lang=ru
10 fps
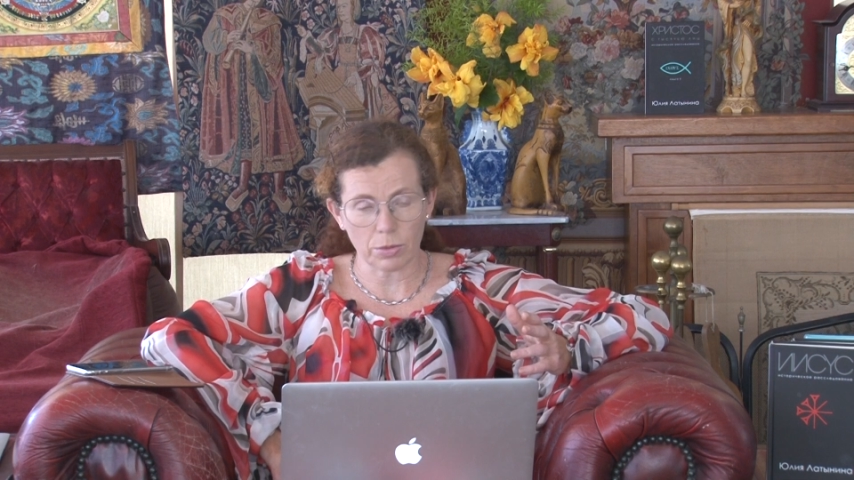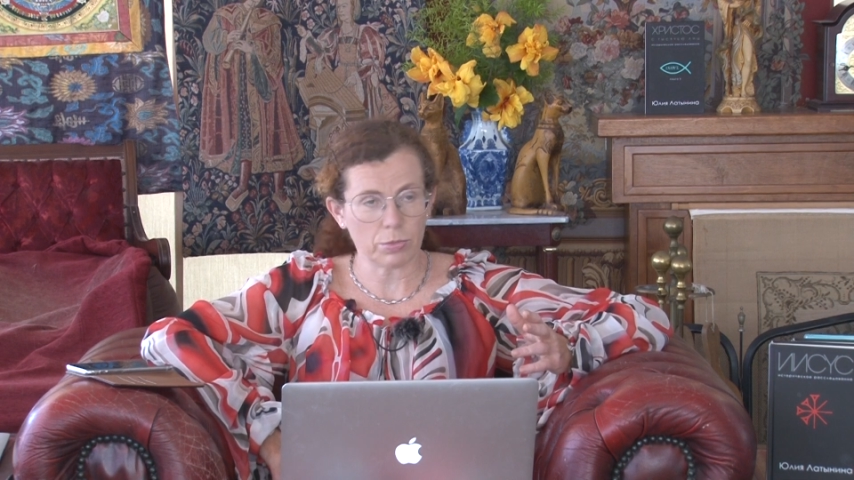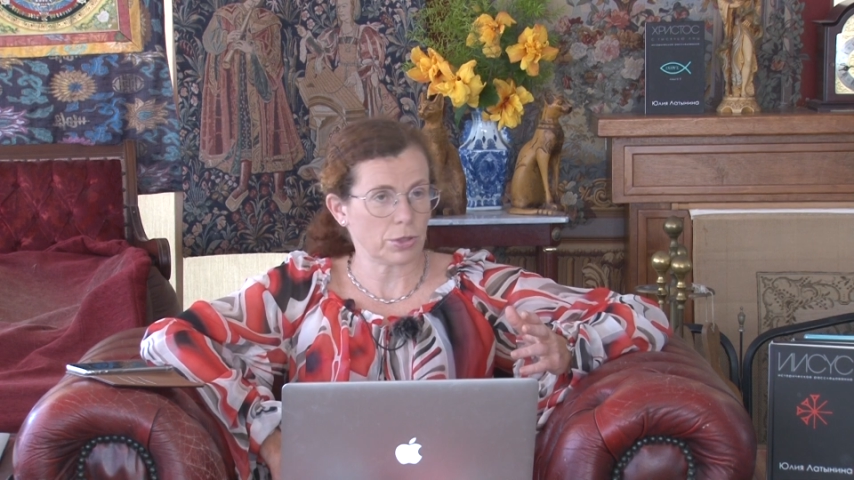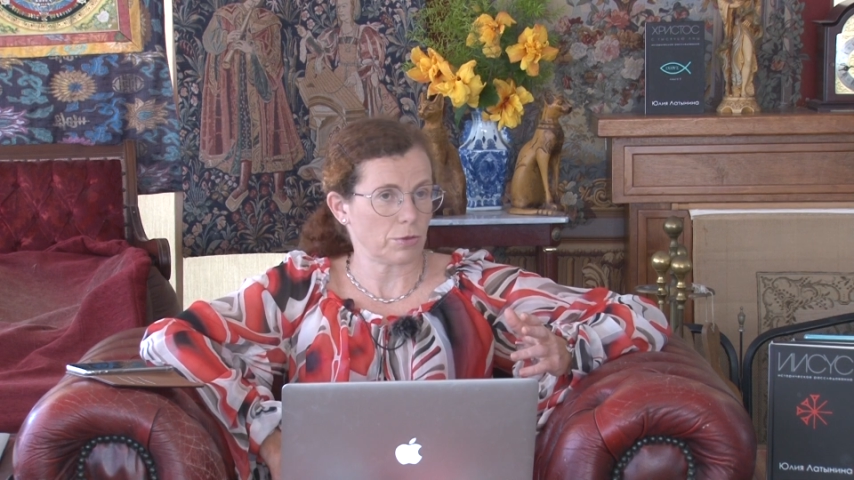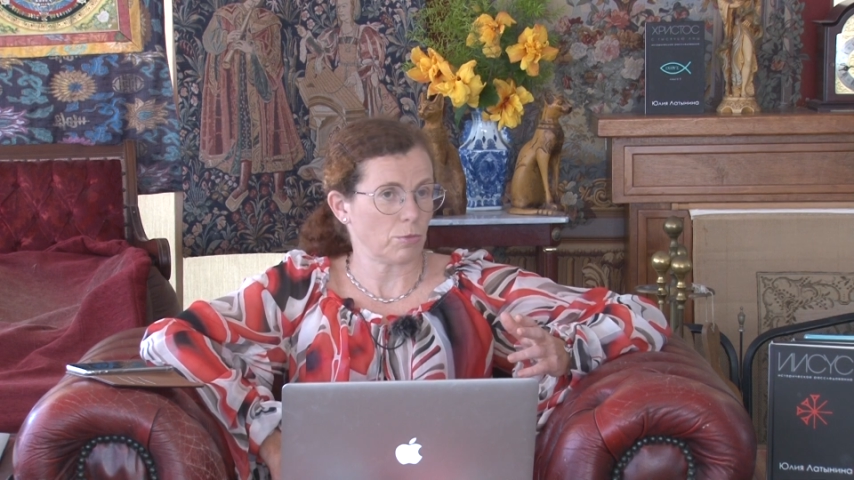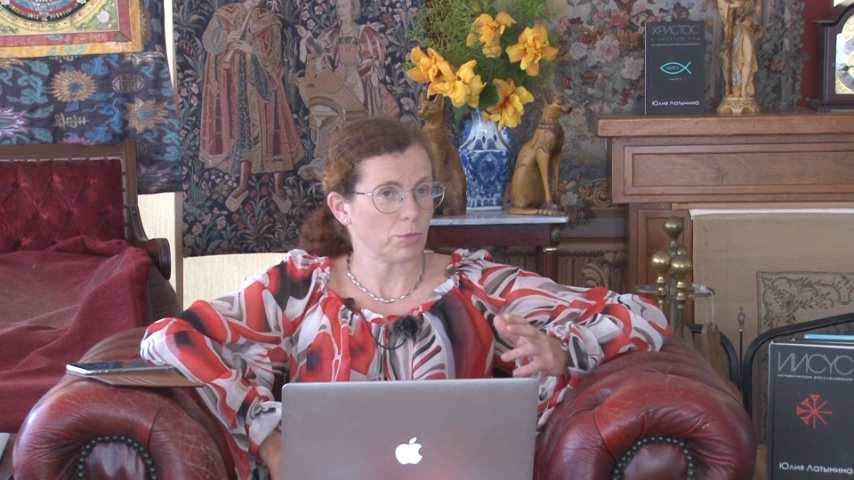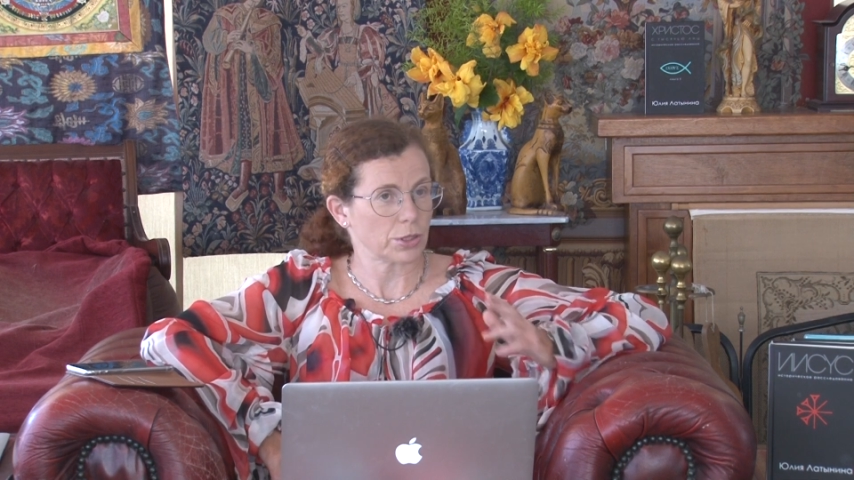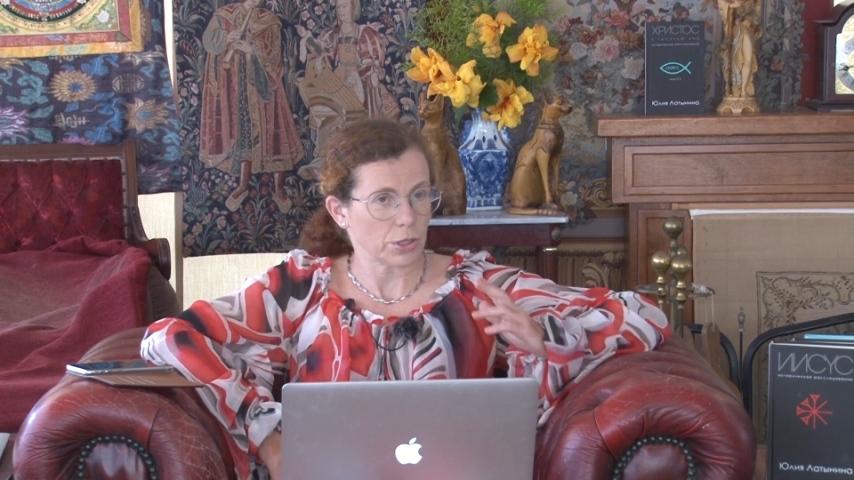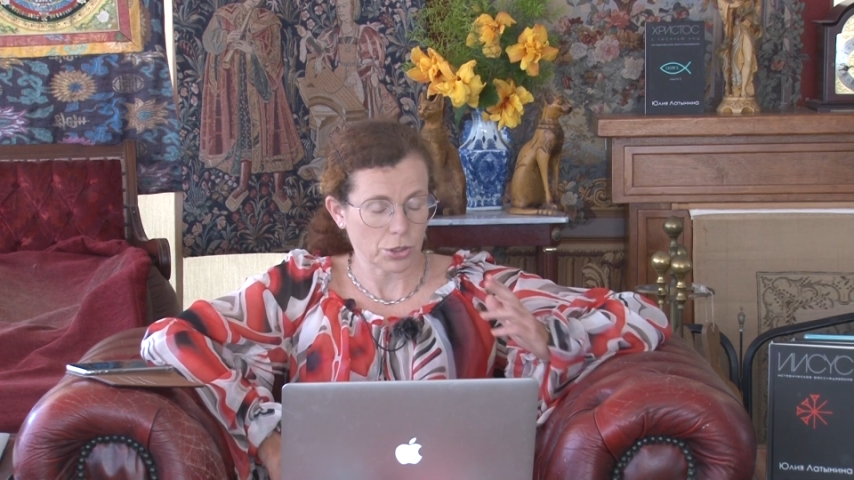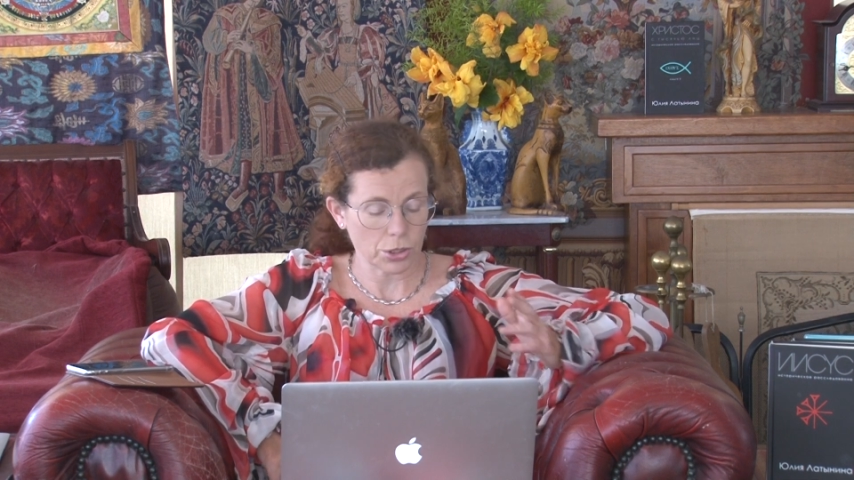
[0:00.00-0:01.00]
или был его
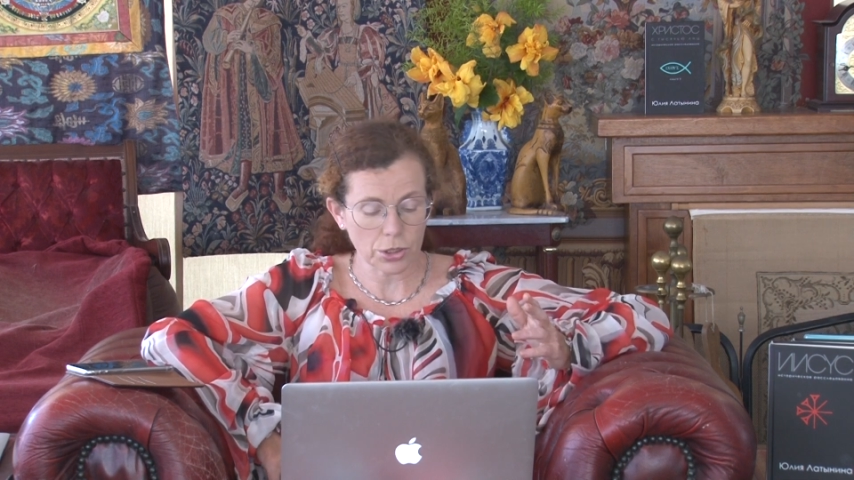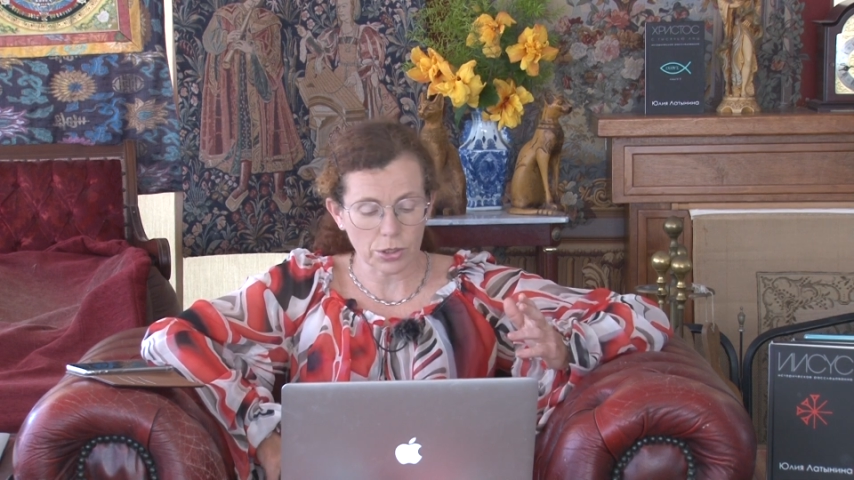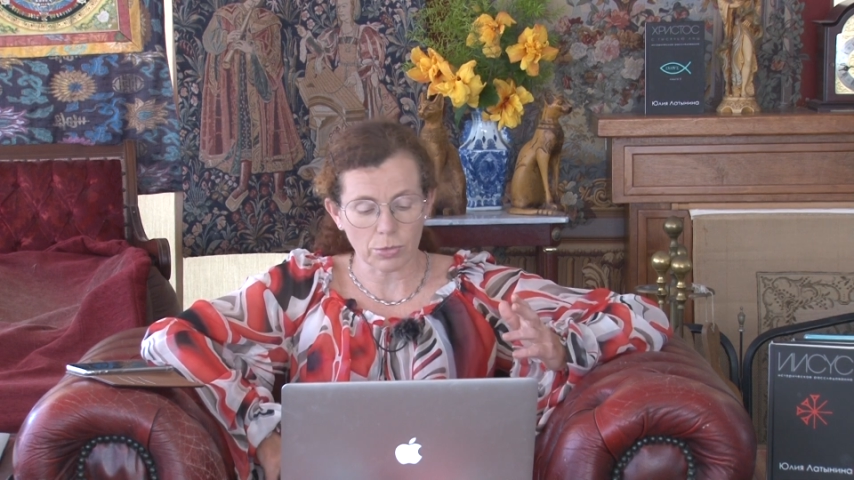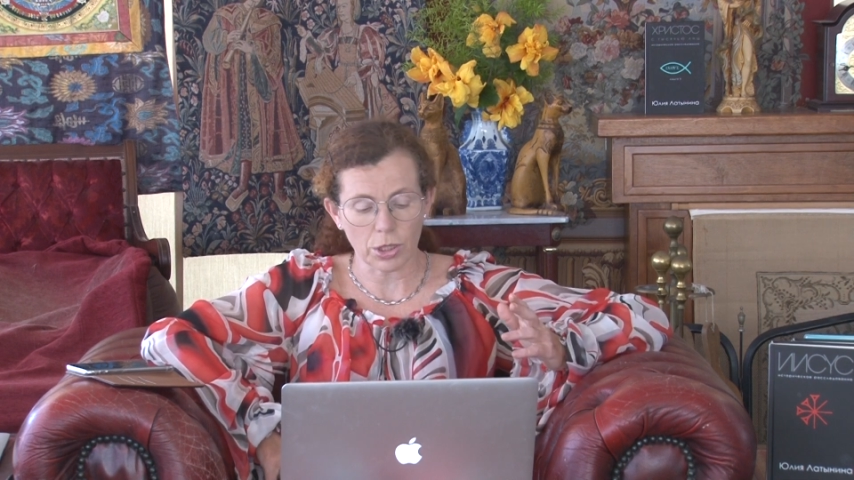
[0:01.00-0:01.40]
массажистом,